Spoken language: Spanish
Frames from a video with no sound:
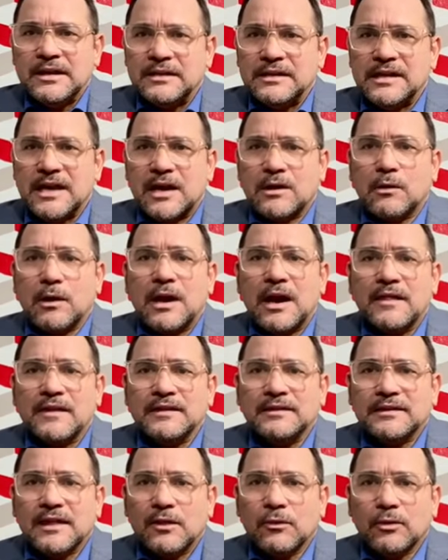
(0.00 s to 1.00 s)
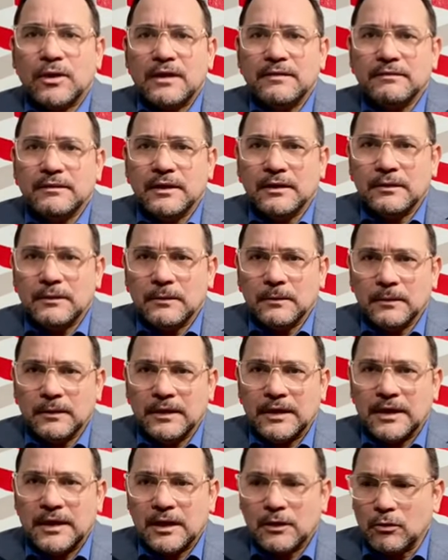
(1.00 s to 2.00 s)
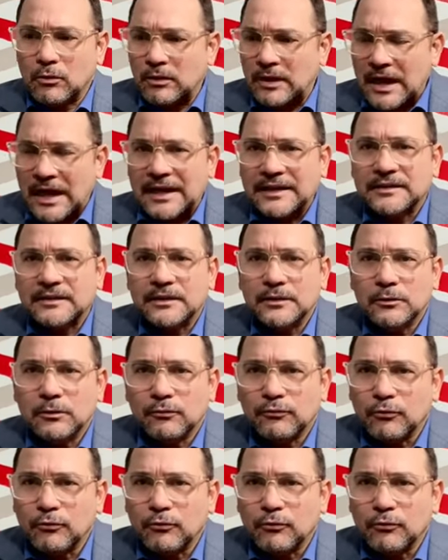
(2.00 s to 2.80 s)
Ya no es la dictadura anterior, que era con látigo,